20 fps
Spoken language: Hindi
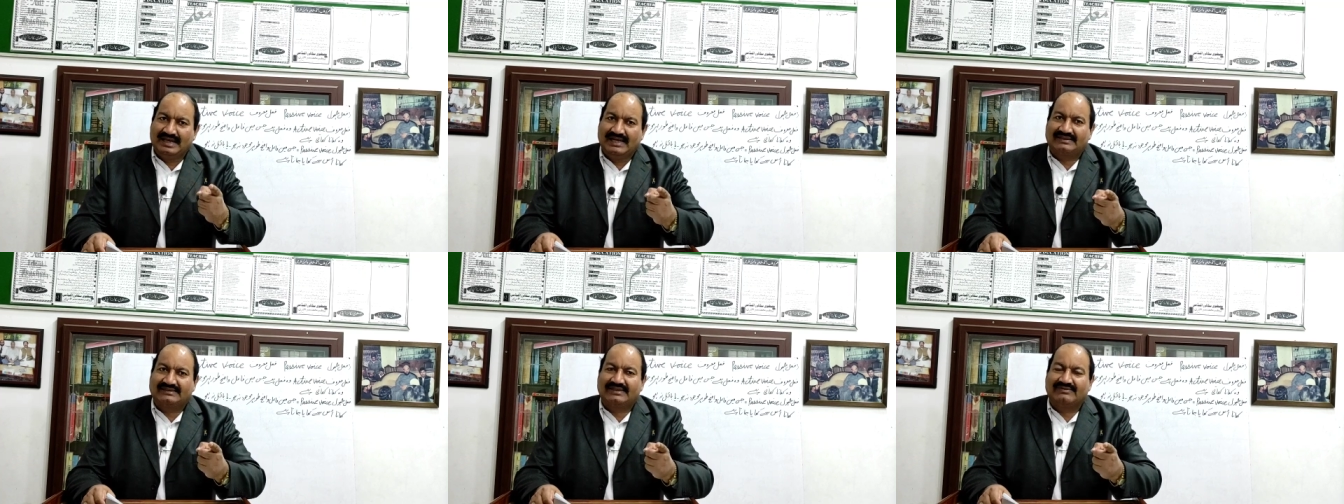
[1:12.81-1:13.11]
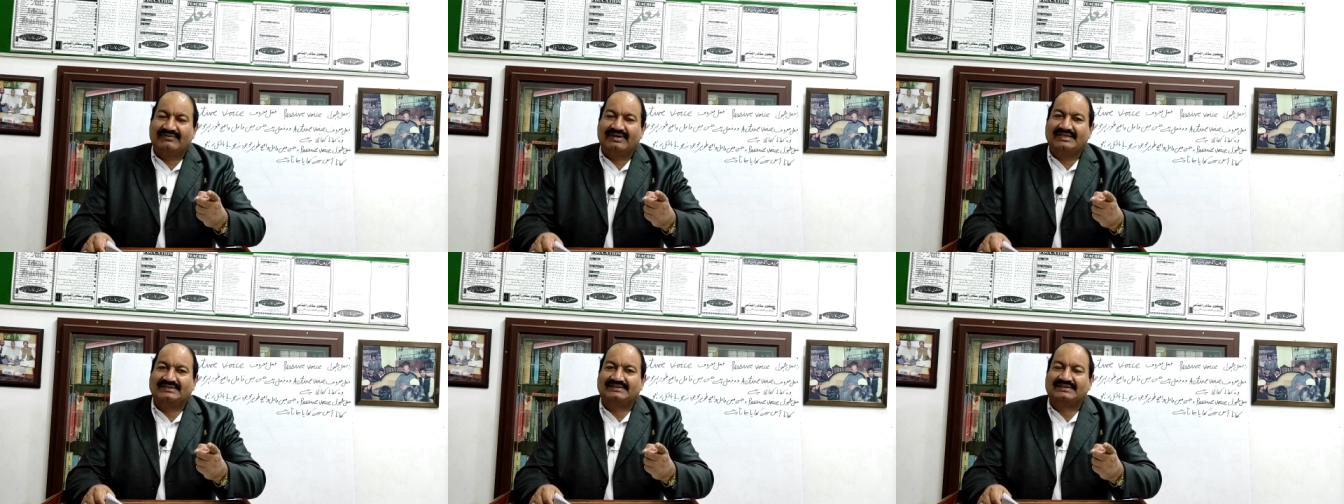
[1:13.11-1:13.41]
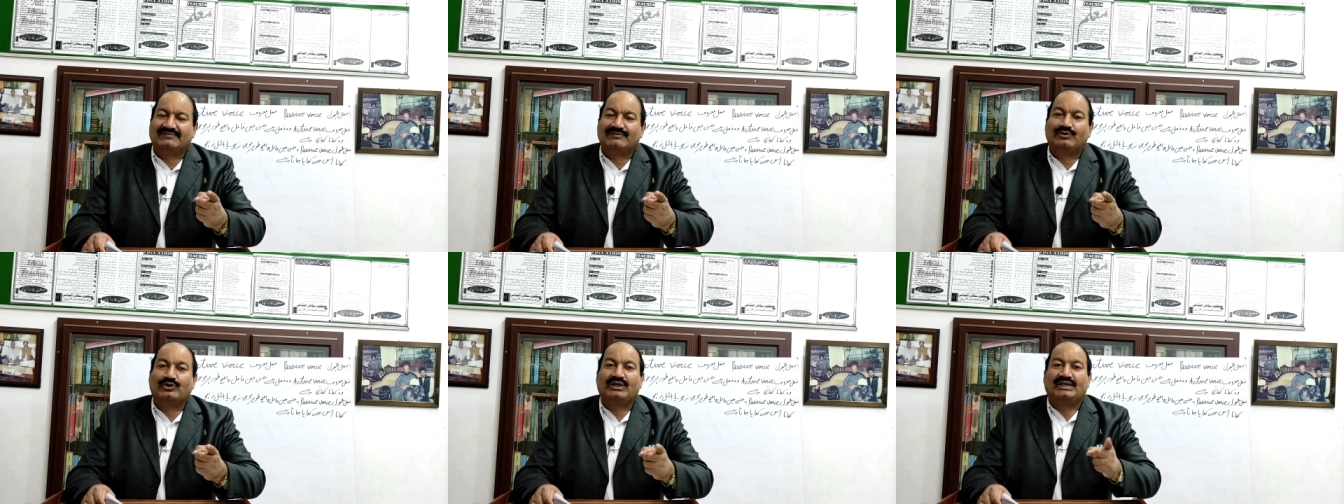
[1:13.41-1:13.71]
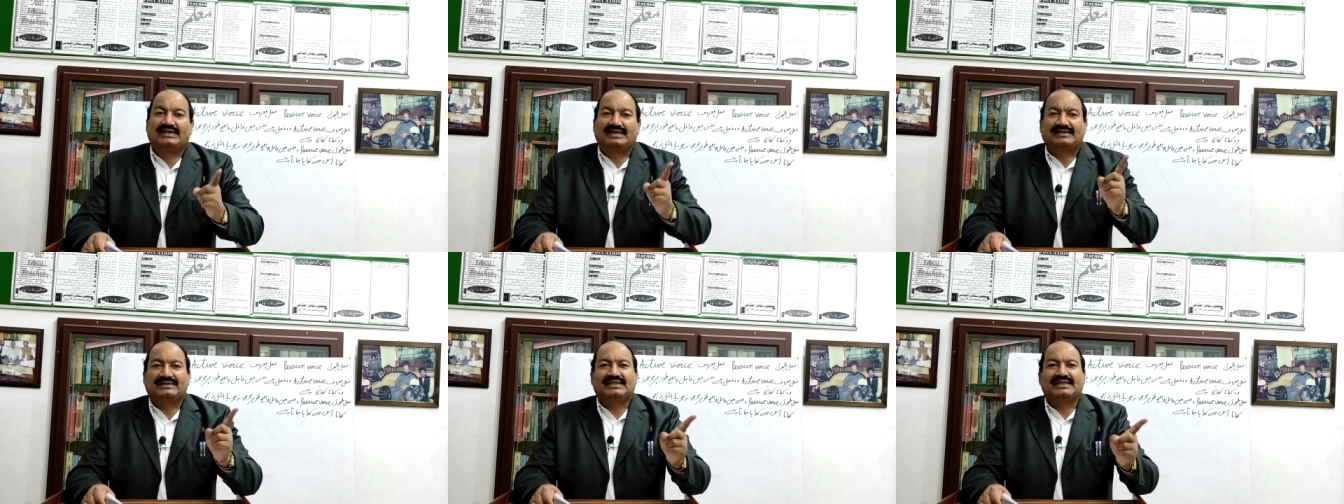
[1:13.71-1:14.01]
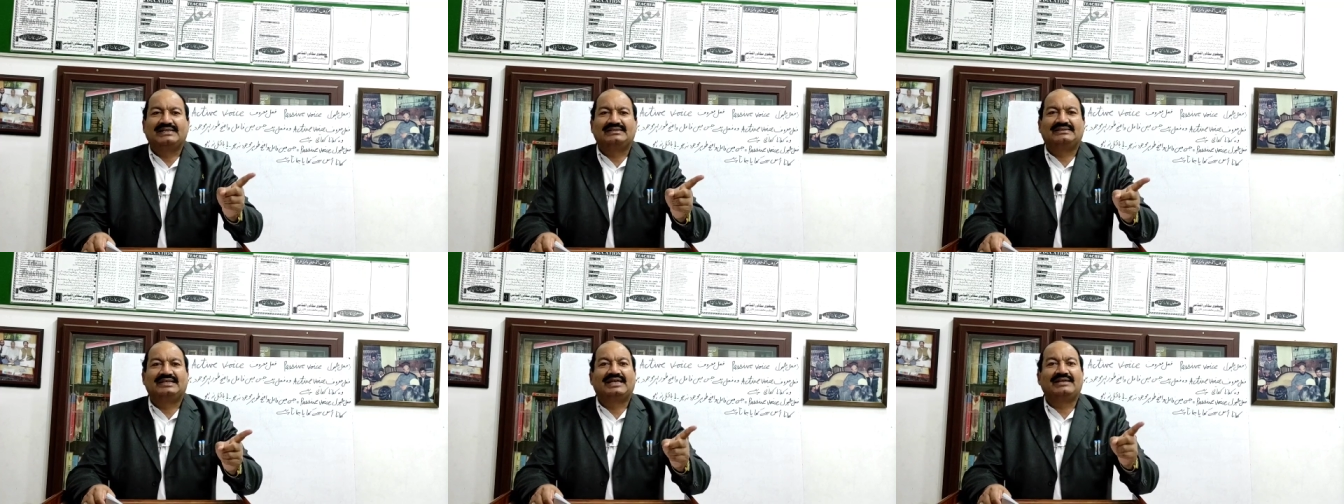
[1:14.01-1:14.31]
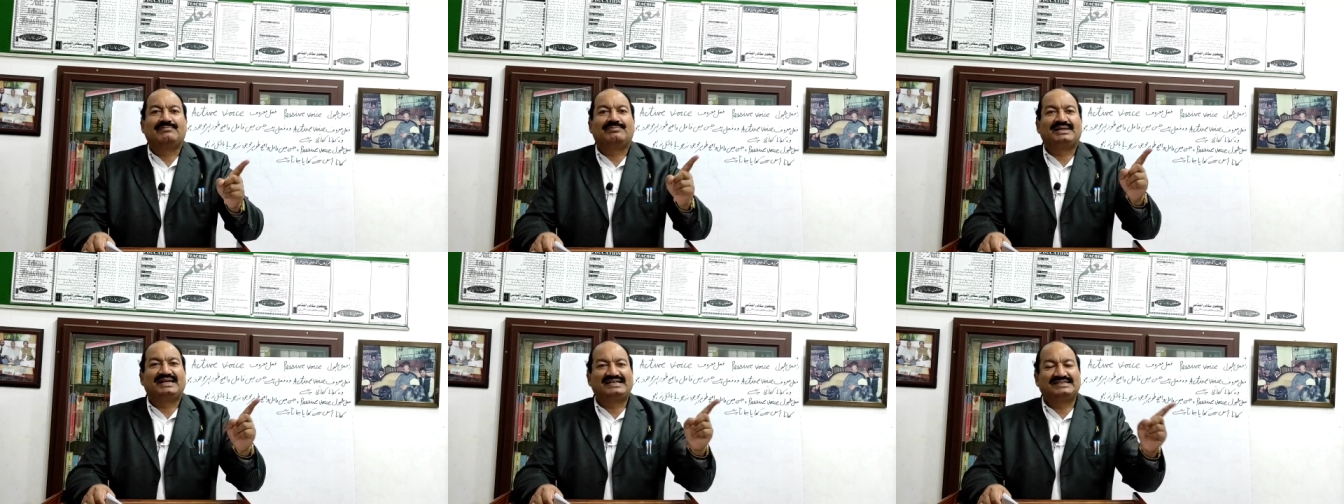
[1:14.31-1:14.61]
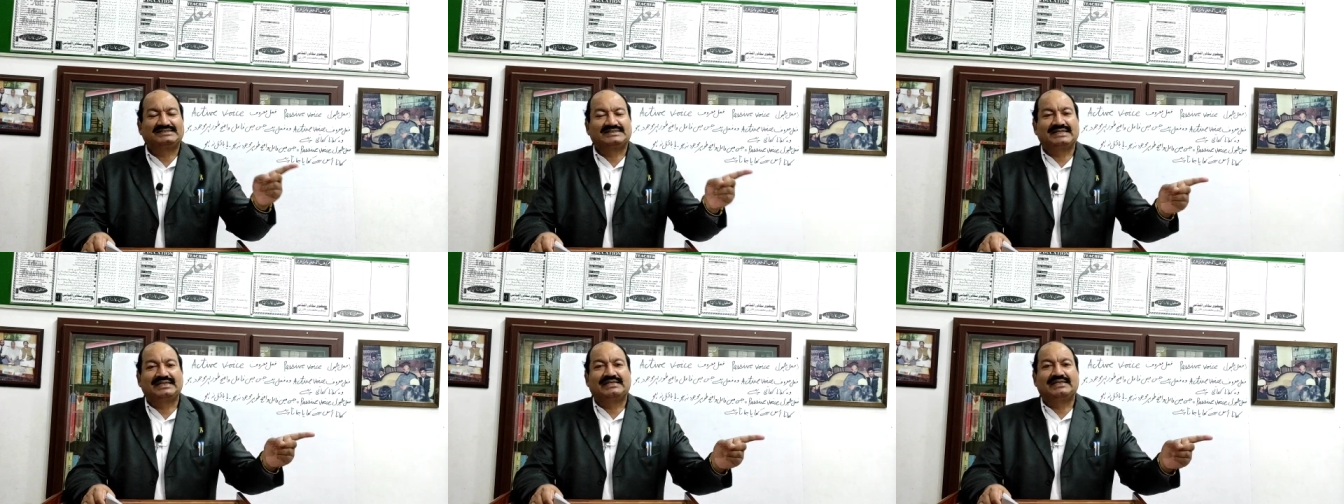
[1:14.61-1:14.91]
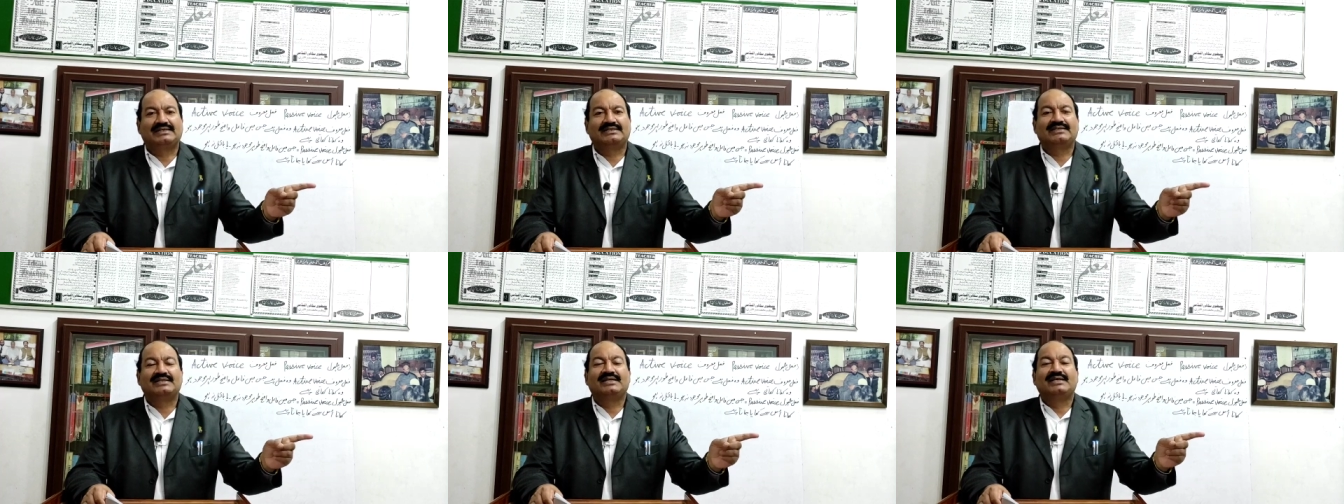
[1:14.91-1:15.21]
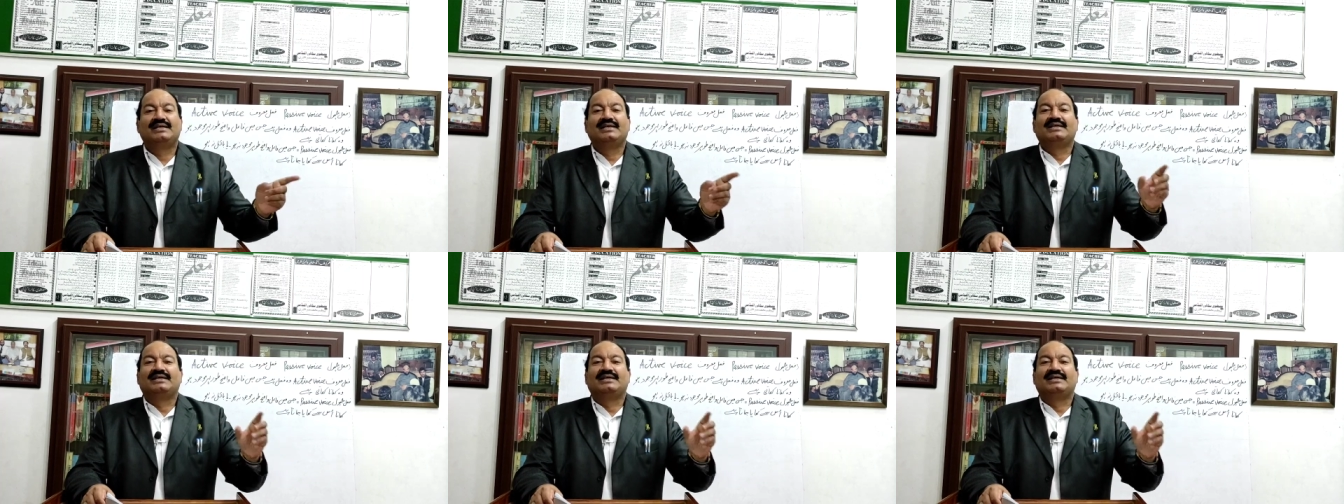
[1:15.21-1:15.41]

एक्टिव वॉइस है वो क्रिकेट खेलता है ही प्लेस क्रिकेट